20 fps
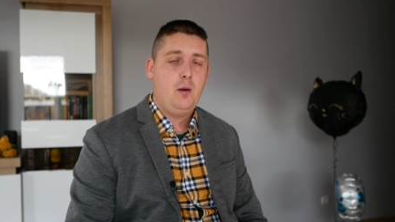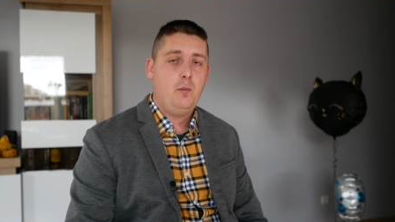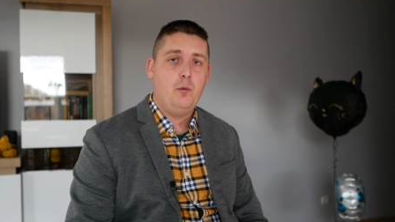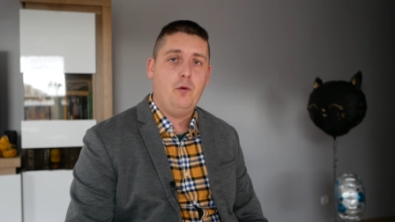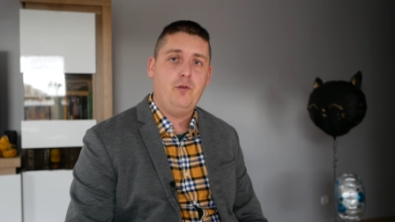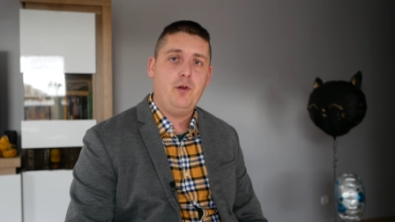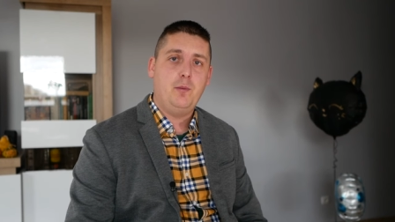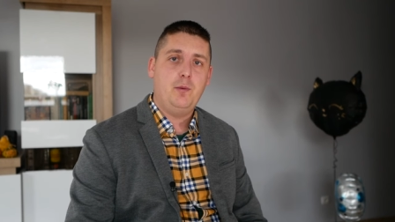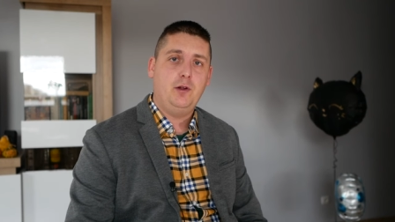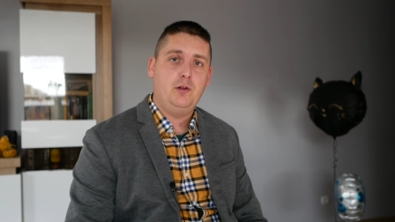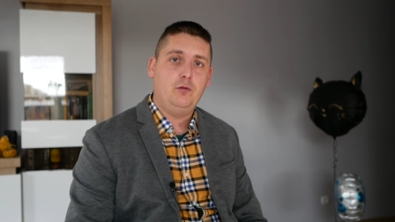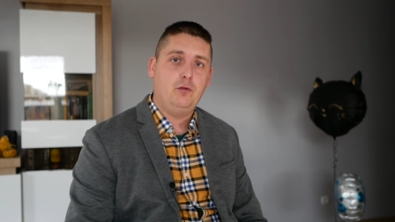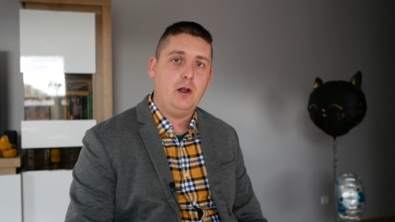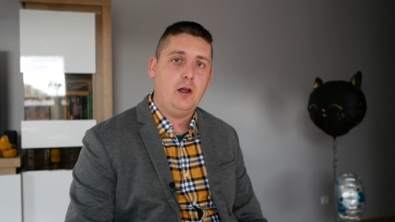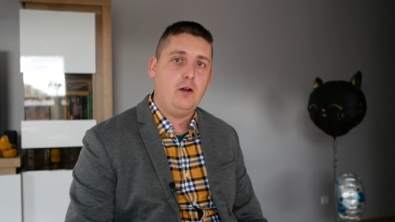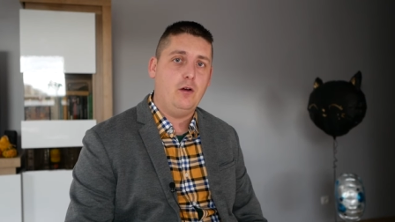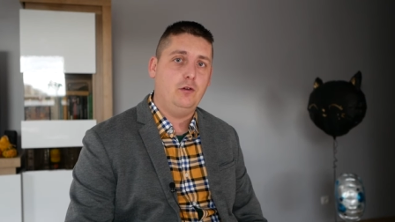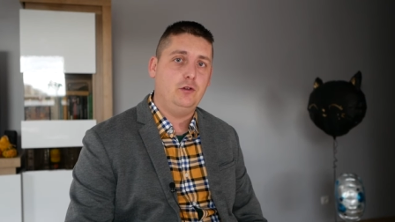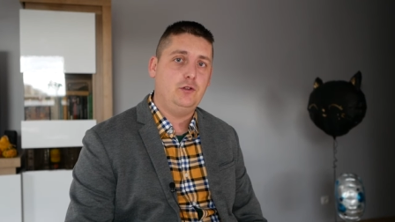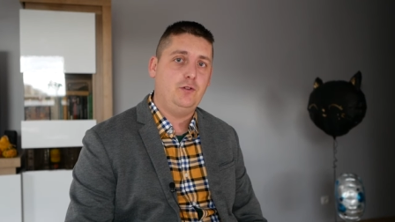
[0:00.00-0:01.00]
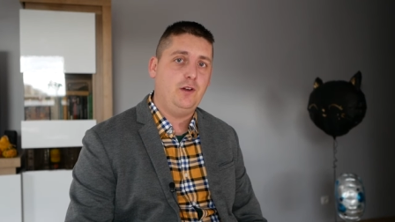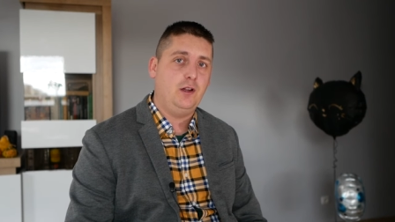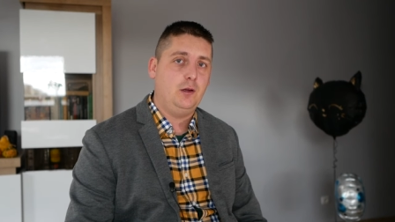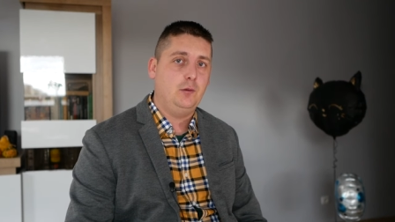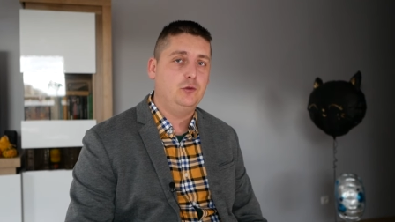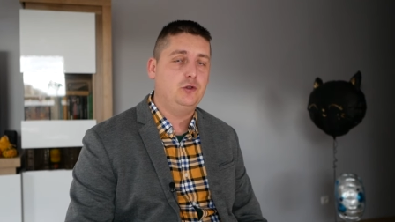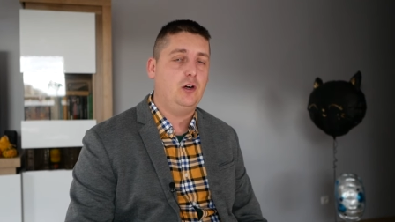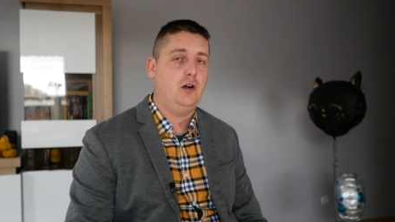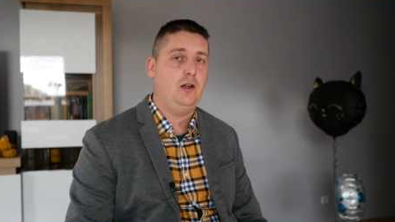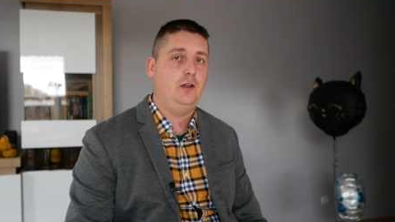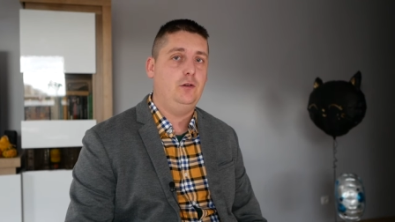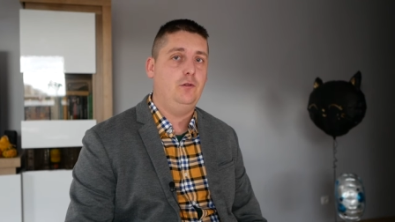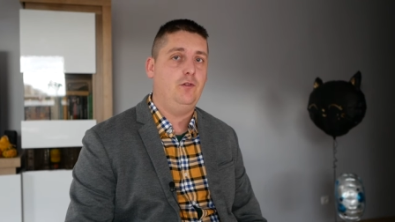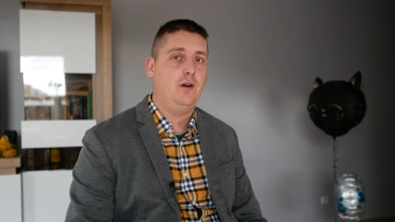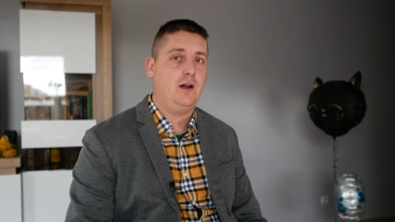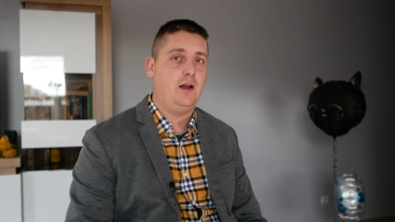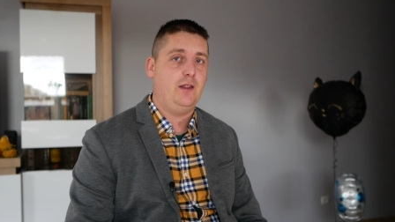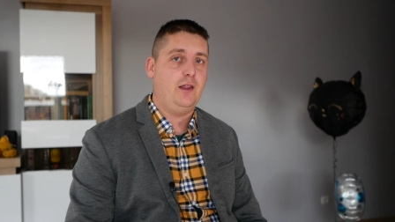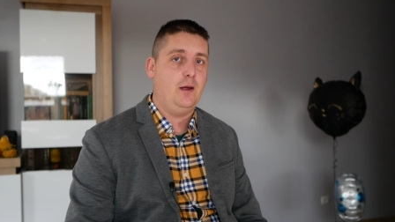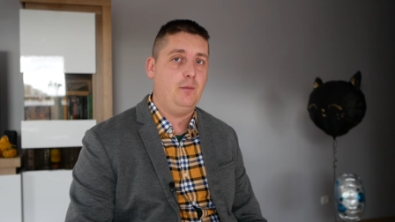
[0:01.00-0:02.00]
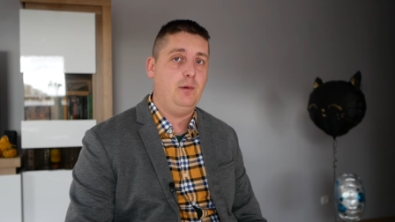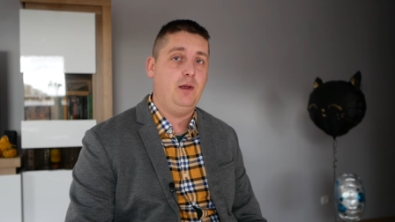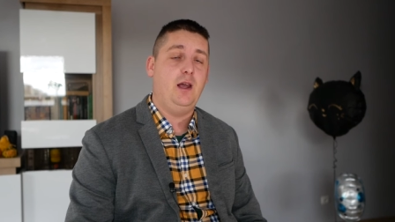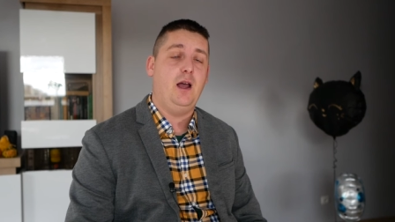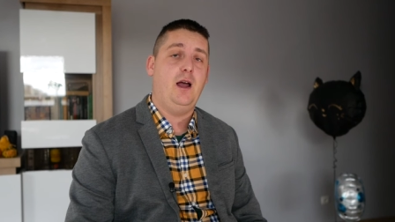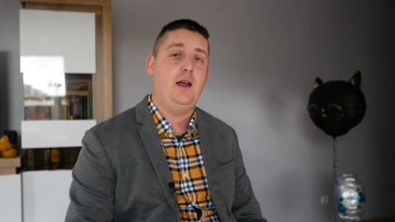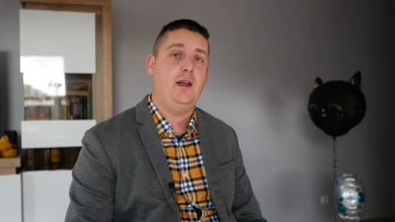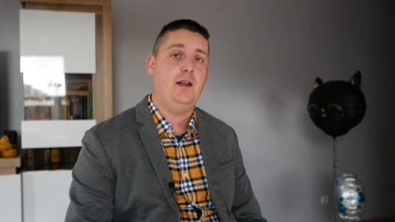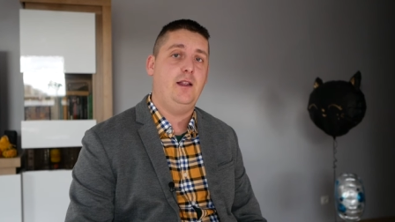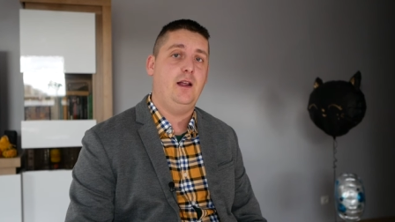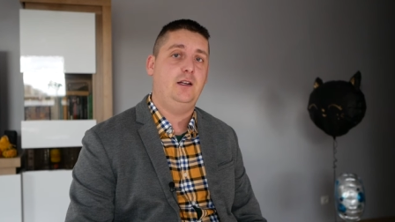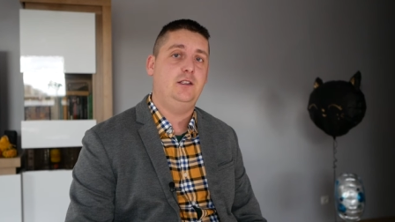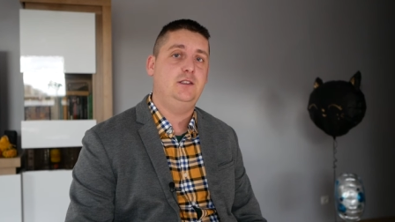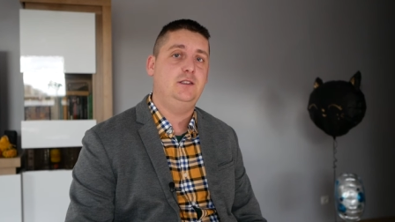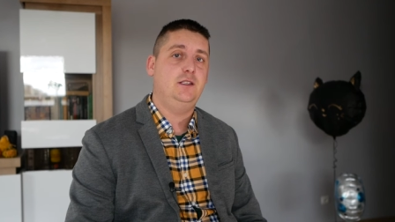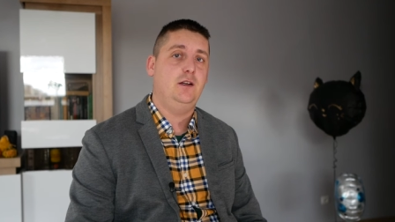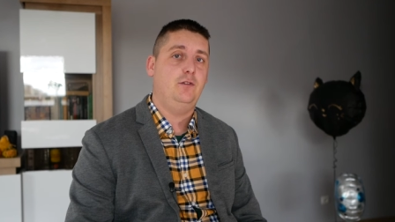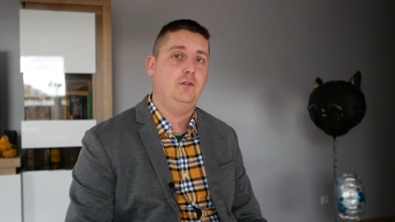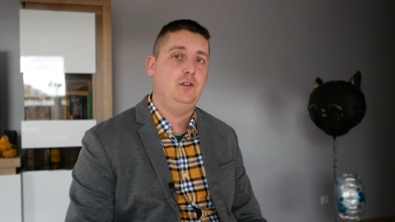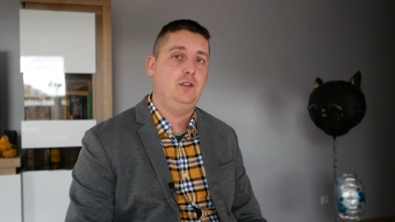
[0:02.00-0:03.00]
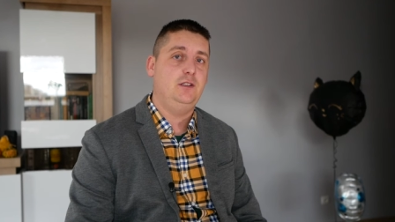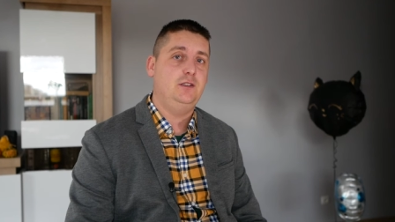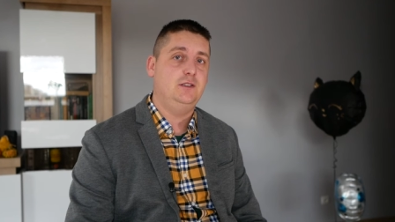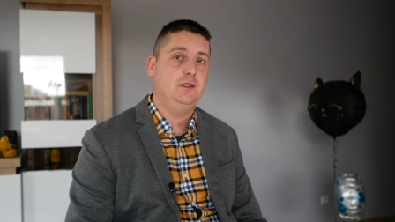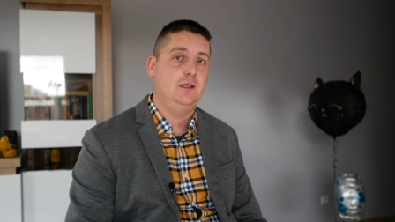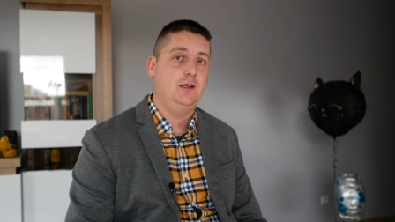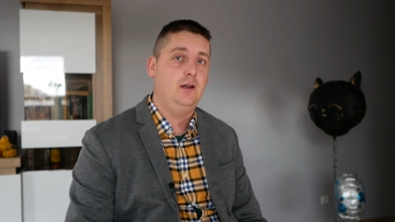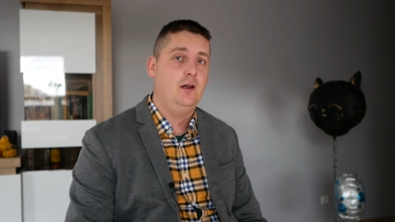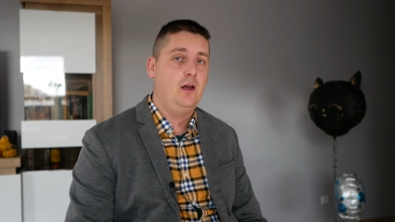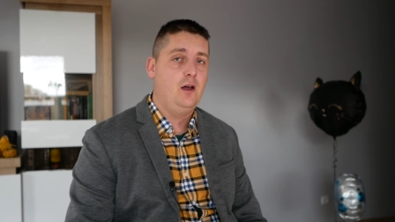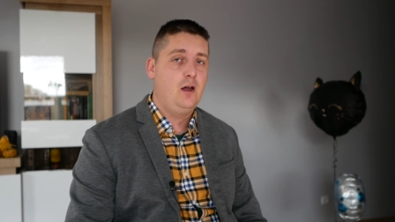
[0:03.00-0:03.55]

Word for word: Mówimy tutaj o świetnym szkoleniu w Akademii, a jednak ci zawodnicy